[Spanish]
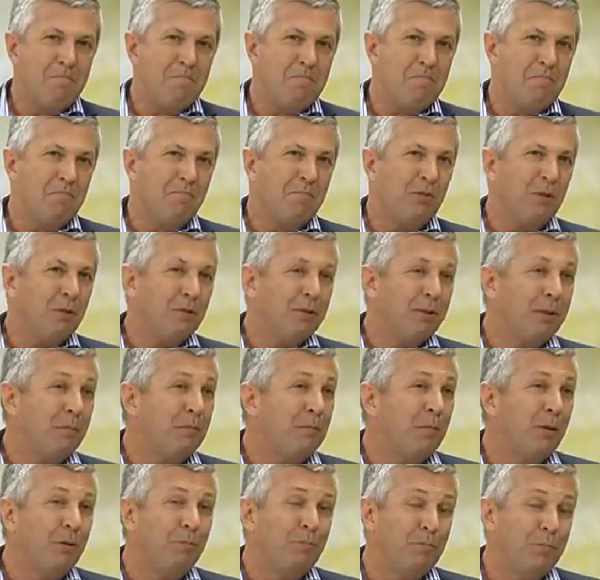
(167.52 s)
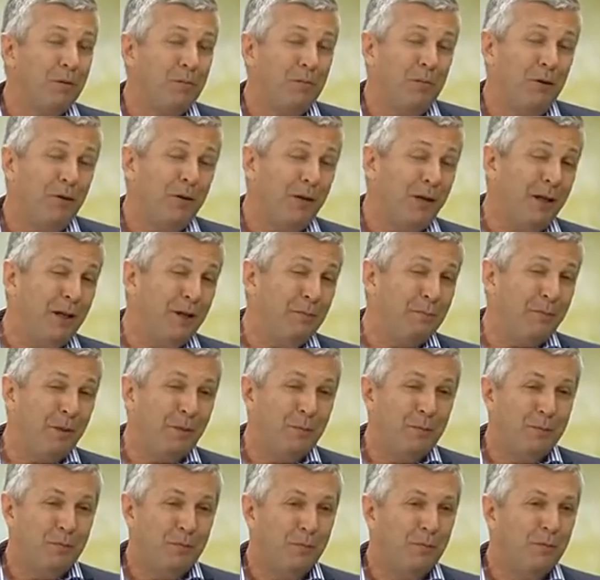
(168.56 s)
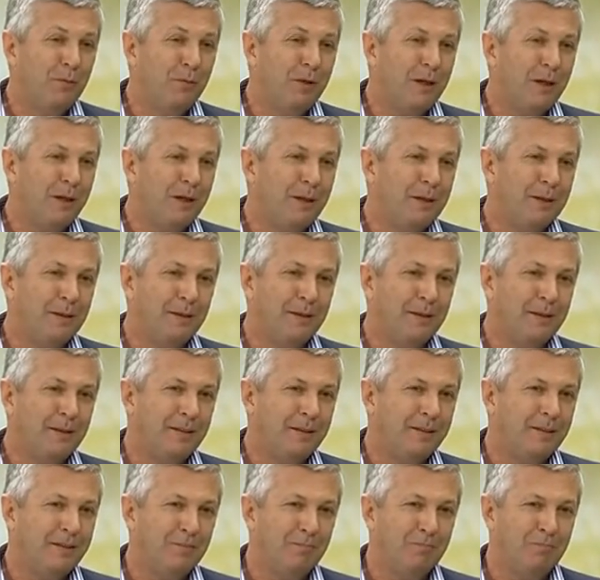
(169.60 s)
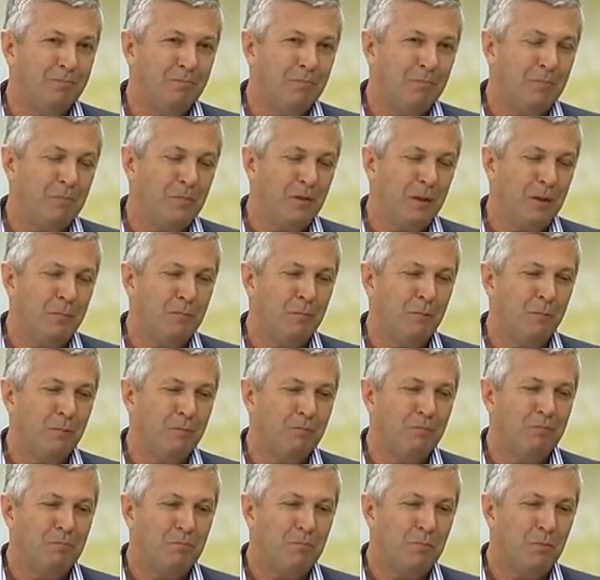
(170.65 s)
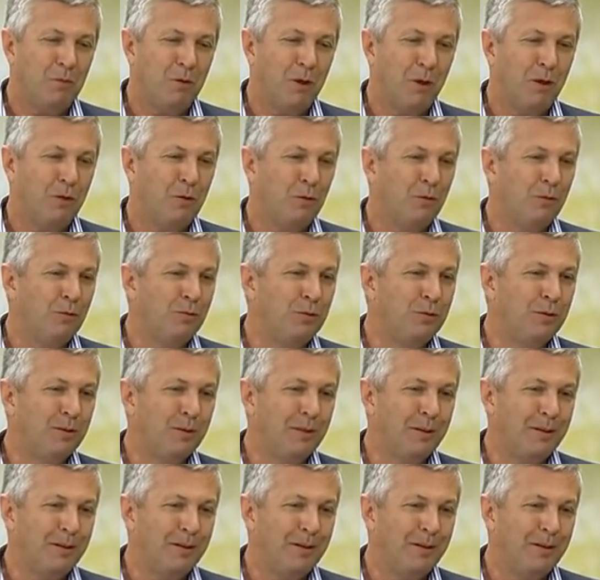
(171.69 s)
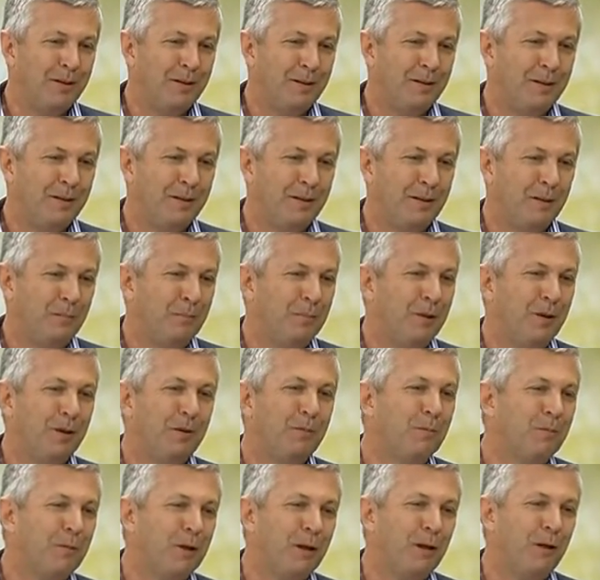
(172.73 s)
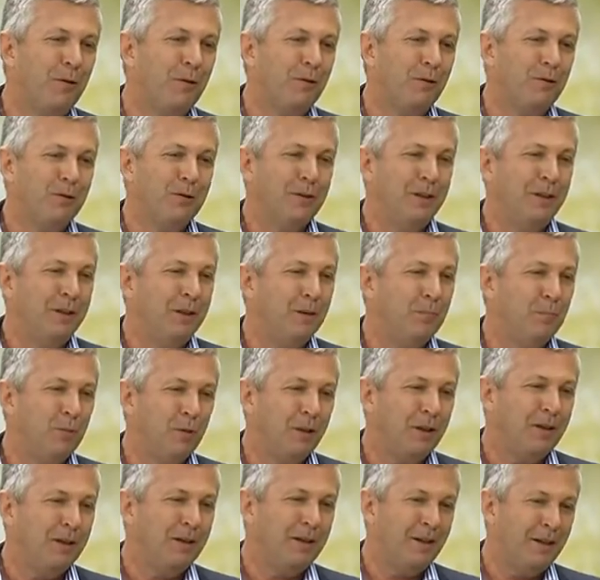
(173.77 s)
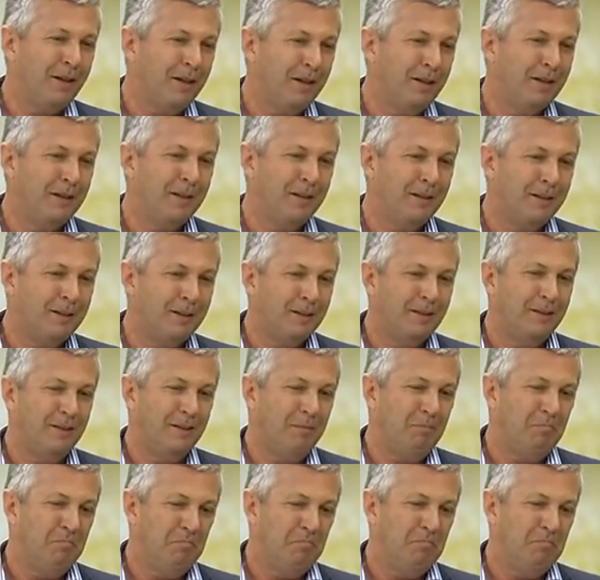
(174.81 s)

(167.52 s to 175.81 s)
No sé, primero que nada para mí fue un gran, este, digamos, un gran orgullo que, me, me, reconocieran porque en realidad este,